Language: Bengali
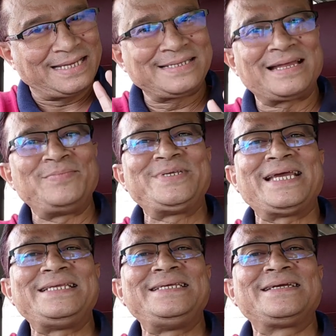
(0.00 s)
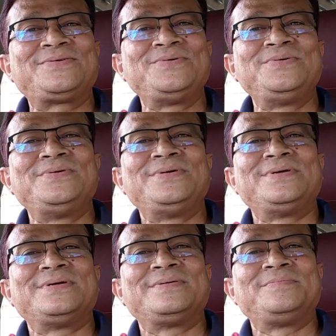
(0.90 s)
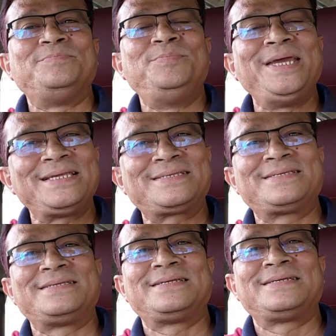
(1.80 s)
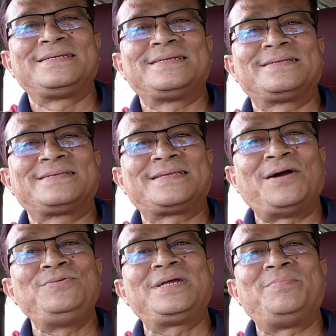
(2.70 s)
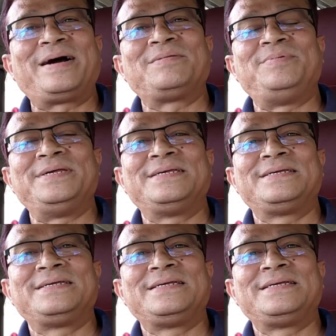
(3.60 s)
জাস্ট আমি চাইছি একটু বেস সাউন্ডটা বাড়বে